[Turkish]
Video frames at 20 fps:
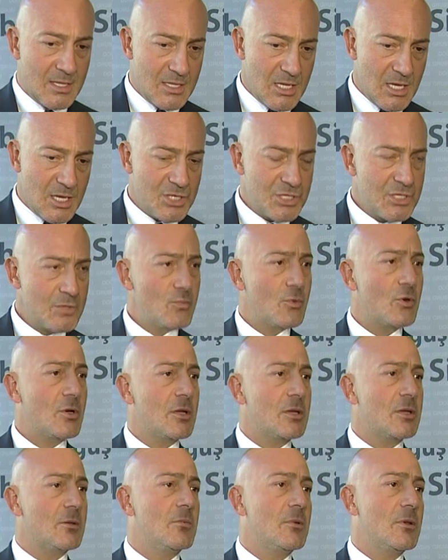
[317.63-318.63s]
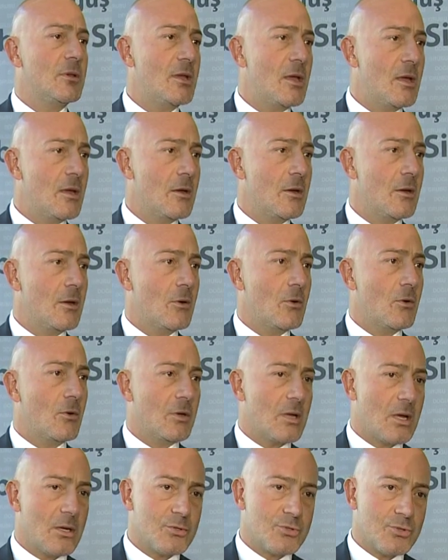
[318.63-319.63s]
değişim yönetiminde
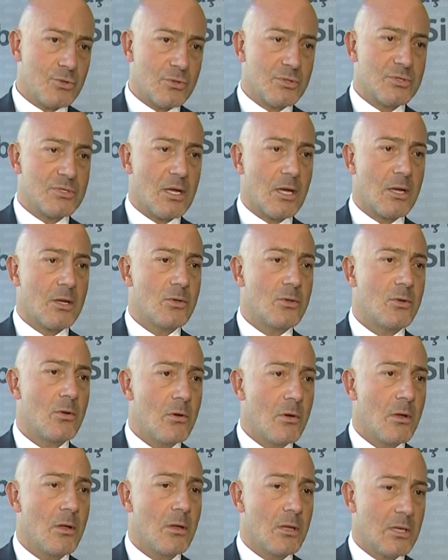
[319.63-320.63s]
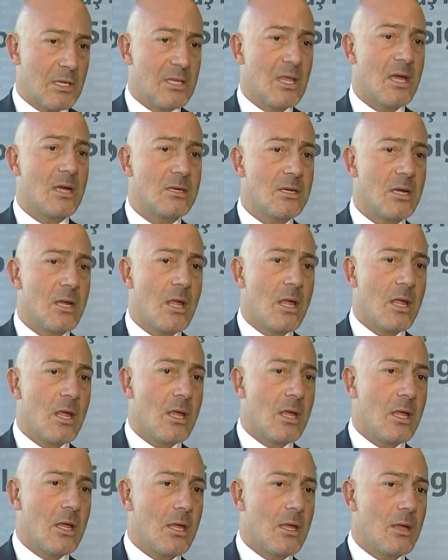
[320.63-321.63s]
olay çok güzel gidiyor gider.
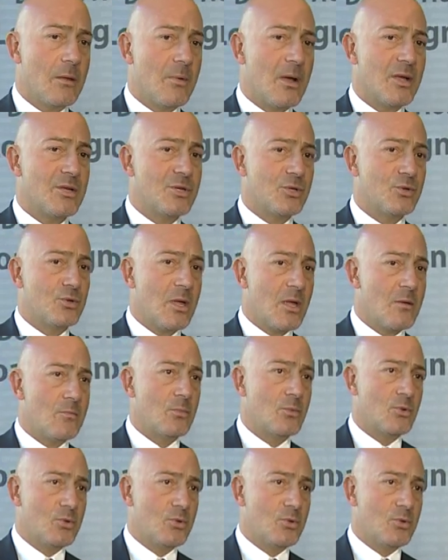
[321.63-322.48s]
E, bence hem